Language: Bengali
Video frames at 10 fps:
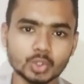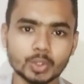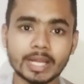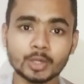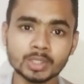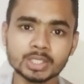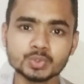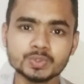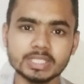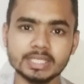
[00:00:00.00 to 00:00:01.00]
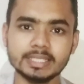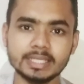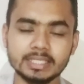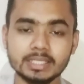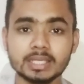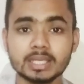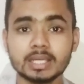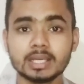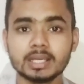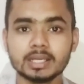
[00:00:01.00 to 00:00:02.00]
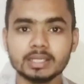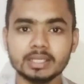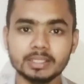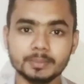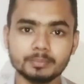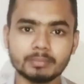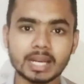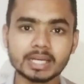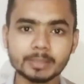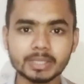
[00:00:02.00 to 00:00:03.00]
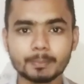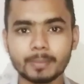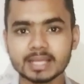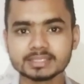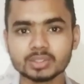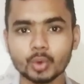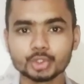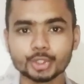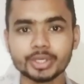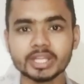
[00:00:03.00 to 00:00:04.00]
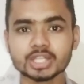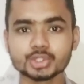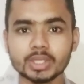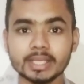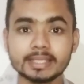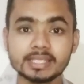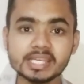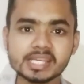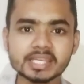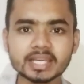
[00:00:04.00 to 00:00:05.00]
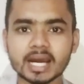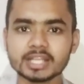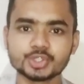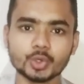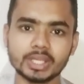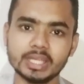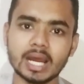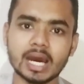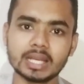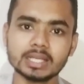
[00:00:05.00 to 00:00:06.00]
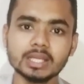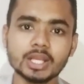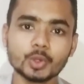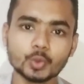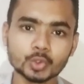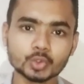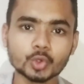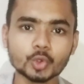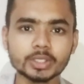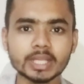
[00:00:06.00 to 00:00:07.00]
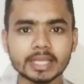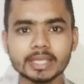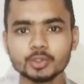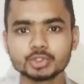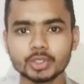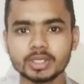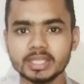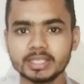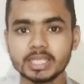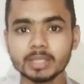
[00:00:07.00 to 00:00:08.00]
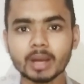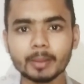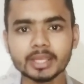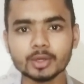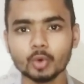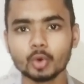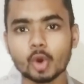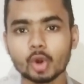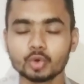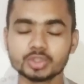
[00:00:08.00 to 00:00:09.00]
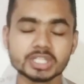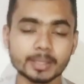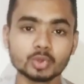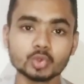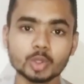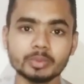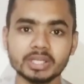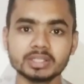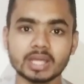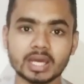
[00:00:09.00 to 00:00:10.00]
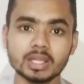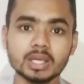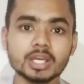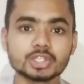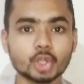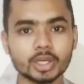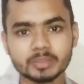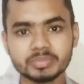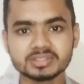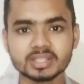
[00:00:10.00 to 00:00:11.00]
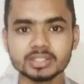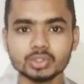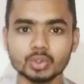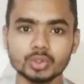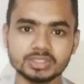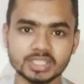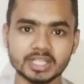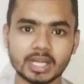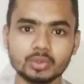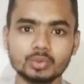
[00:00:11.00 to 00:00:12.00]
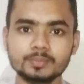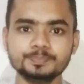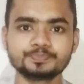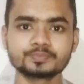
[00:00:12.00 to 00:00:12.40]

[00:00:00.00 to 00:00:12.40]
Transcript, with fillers: তো এখন আসুন যে এই এই মাল্টিভিট প্লাস ঔষধটি আসলে কি কি কাজ করে আর কোন কোন রোগীরা এই ঔষধটি কিভাবে ও কখন সেবন করবেন তার সঠিক বিস্তারিত জেনে রাখুন